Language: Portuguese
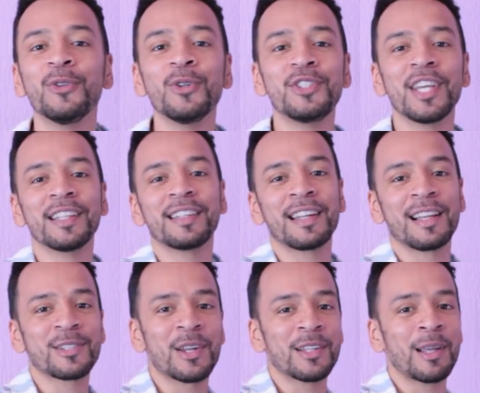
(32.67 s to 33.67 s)
do Dia
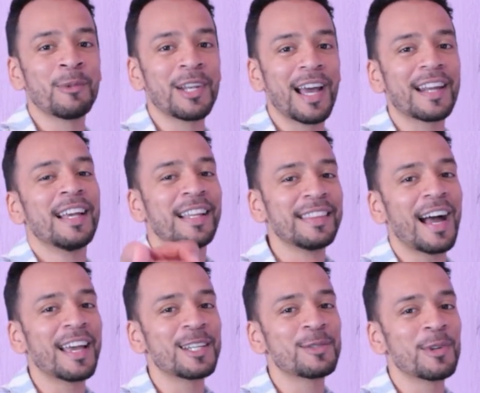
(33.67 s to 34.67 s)
Internacional da Mulher, da
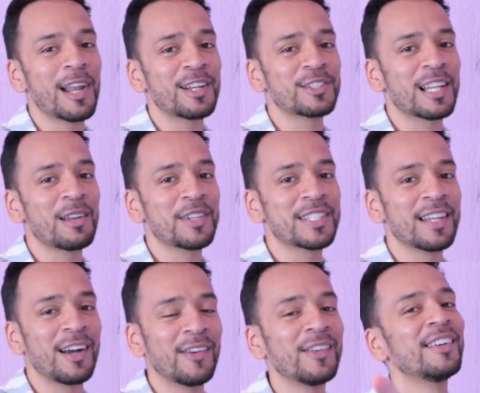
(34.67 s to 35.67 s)
Rede Mulher de
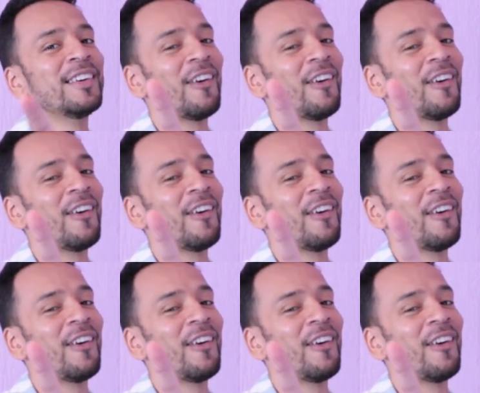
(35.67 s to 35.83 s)
Televisão.